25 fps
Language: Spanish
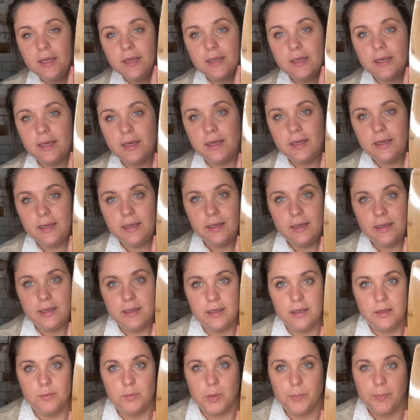que
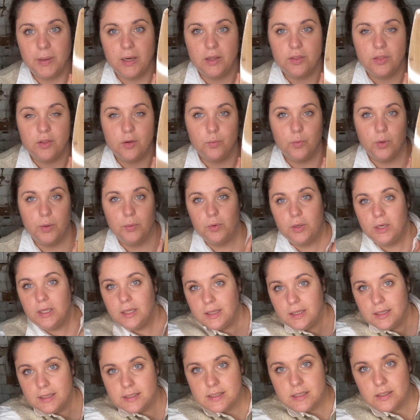eh, me pareció muy
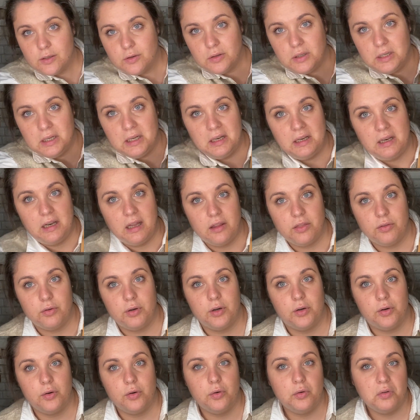bonita, así con el lazo
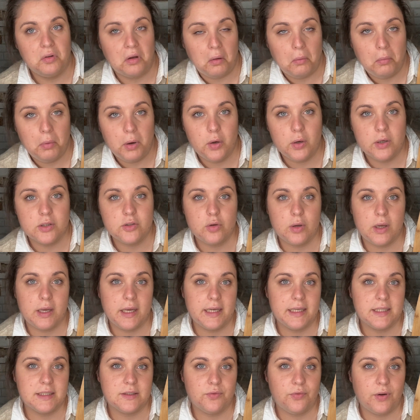en rojo, que bueno, eso
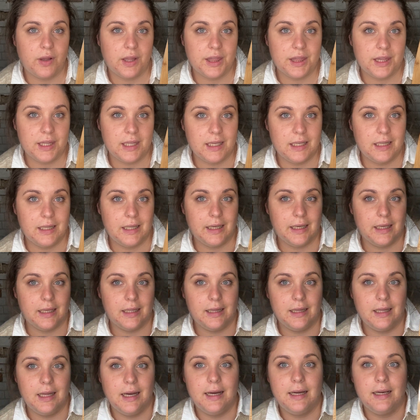es fácil de
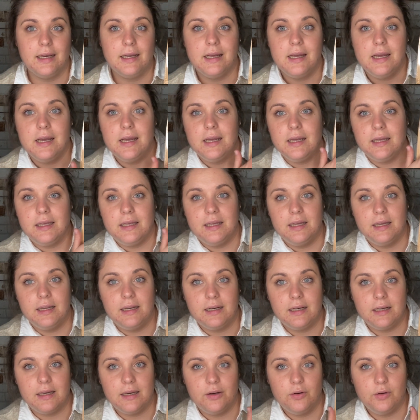quitar, y
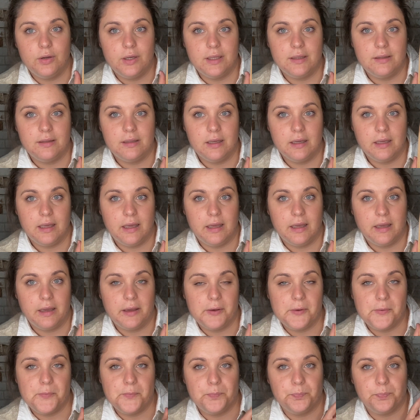el reno este
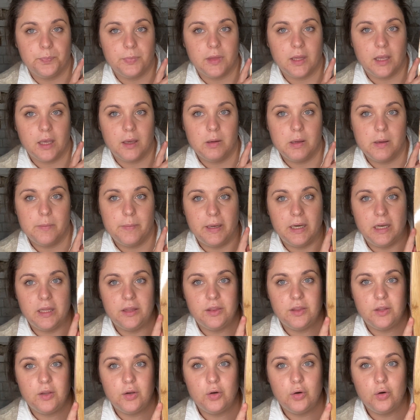que, mm, me
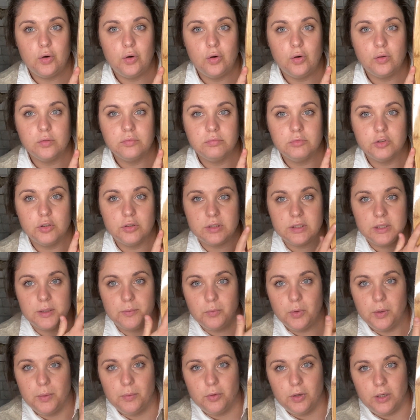pareció, no sé,
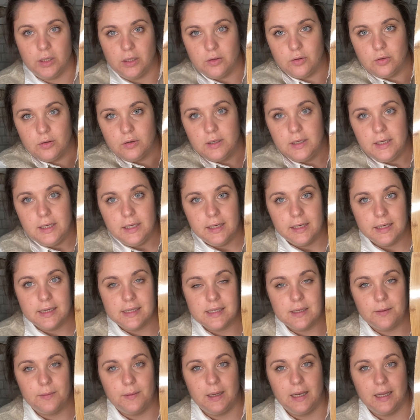muy bonito, que
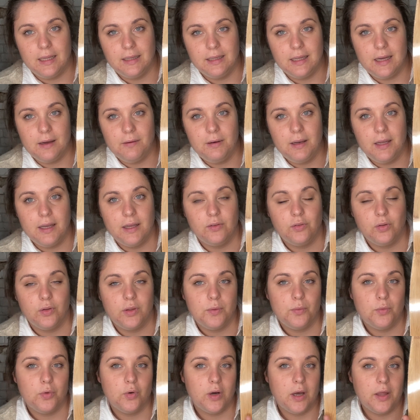se ve la tabla, y esto
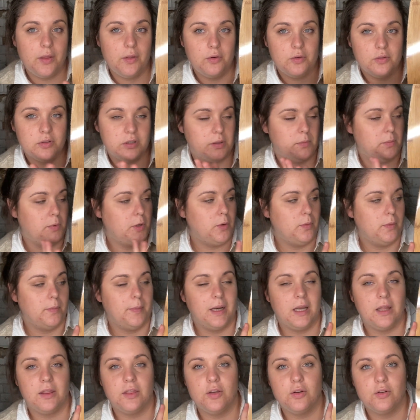dibujado, no sé, pero me
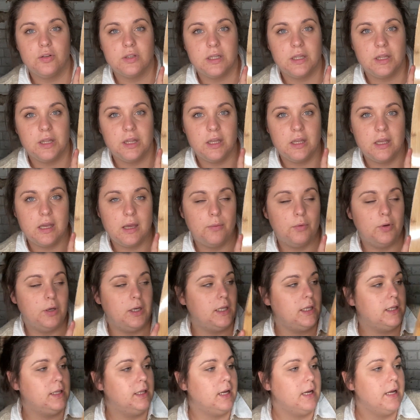pareció sencilla y
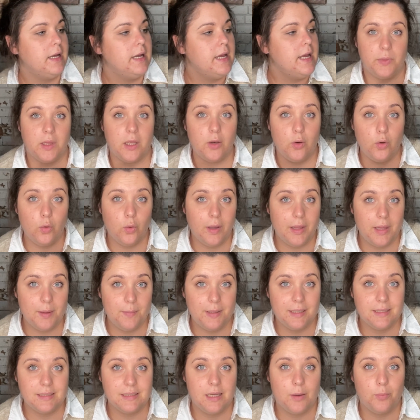bonita, y luego
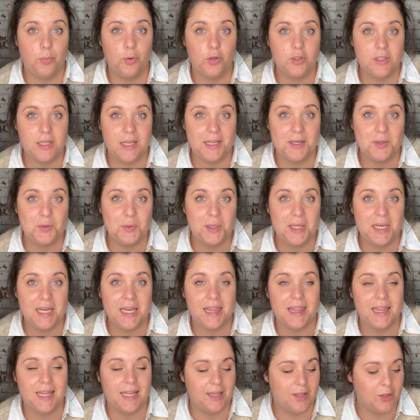además la puedo seguir
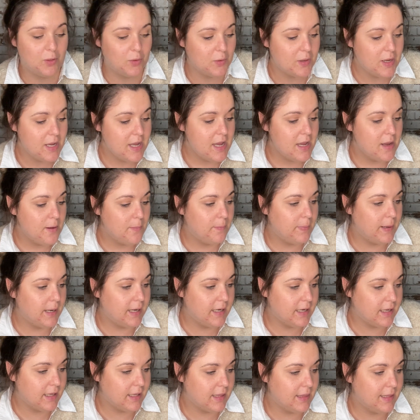utilizando
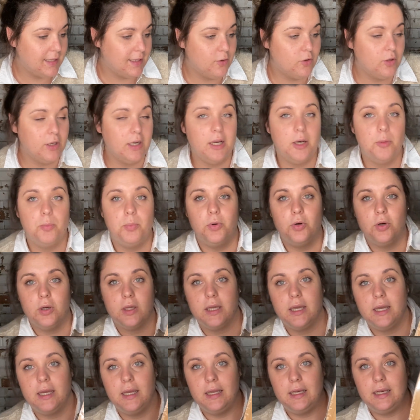para decorar
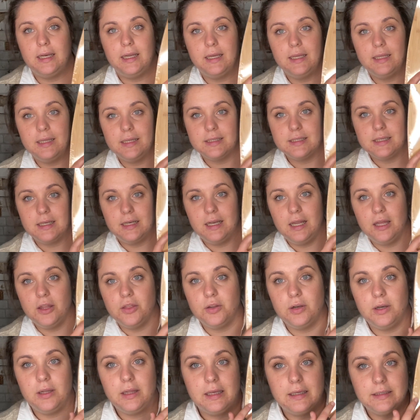porque le quitas el
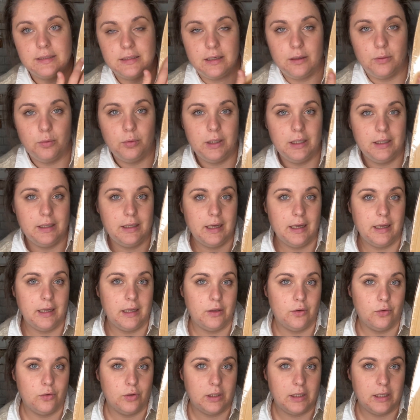lazo, le das la vuelta
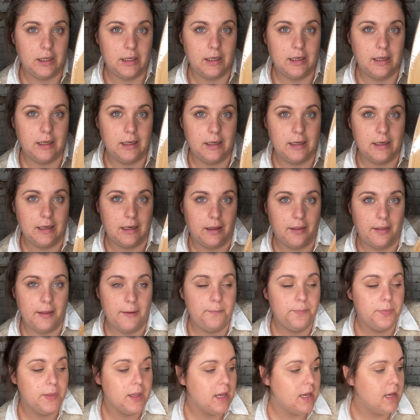y no tiene
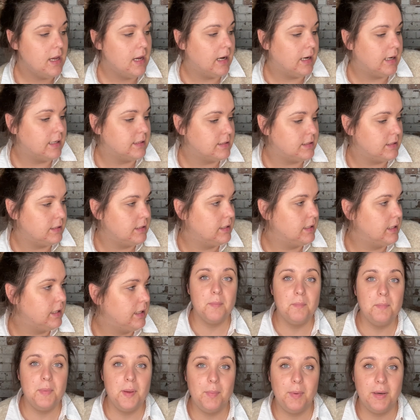nada así
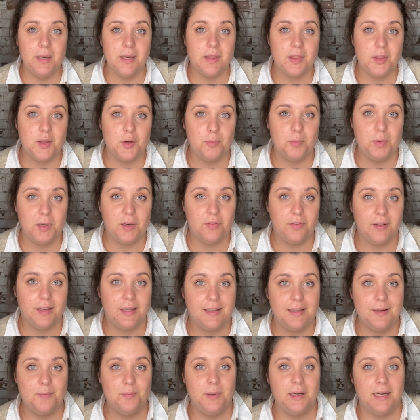que me pareció
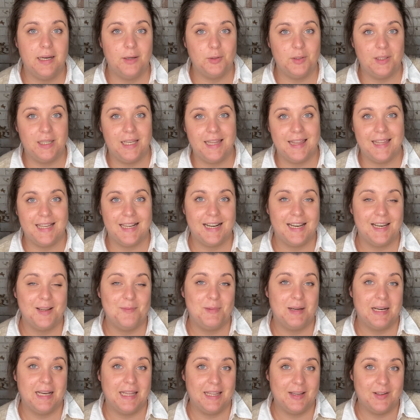perfecta para utilizarla
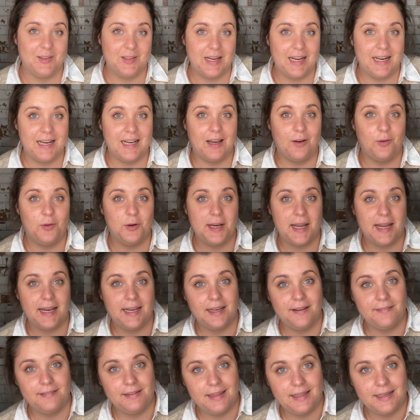para decorar ahora en
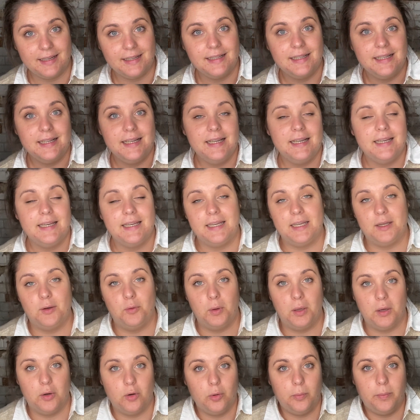Navidad y
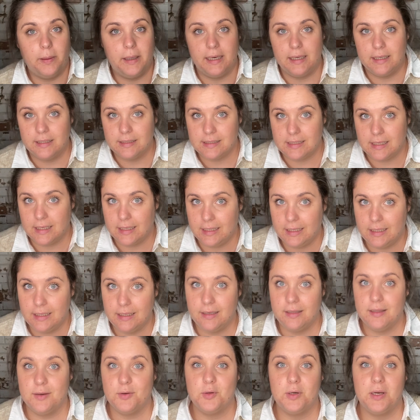luego para
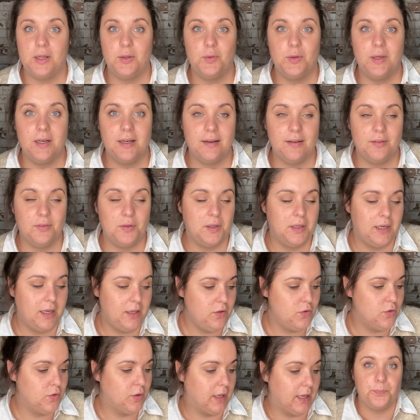seguir decorando el resto del
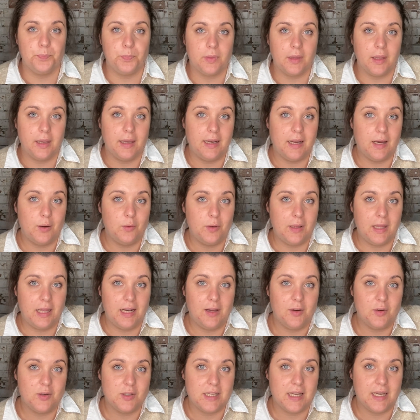año, que era una de
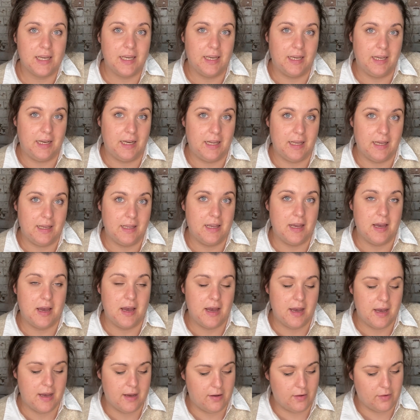las cosas que quería
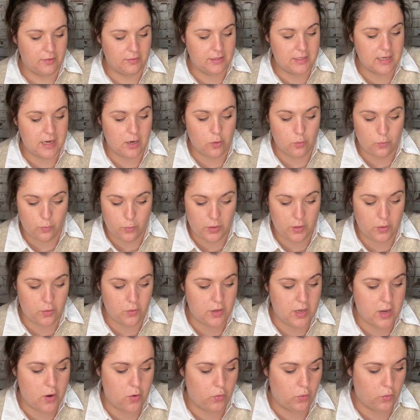ya, ya como digo,
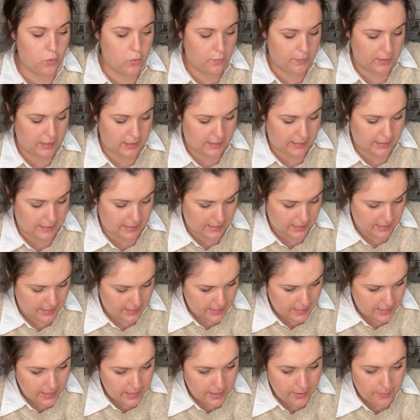ya os lo comenté.
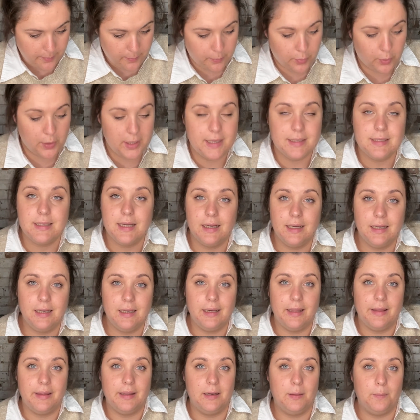Voy a
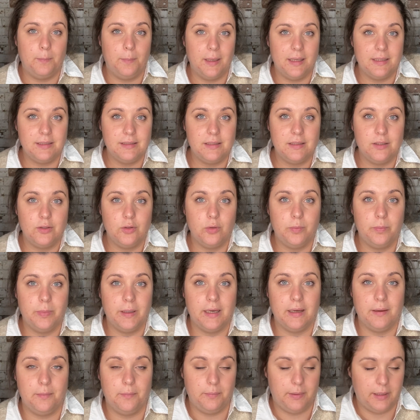sacarla del plástico
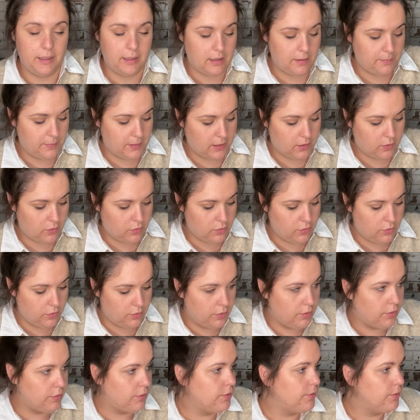para verla mejor.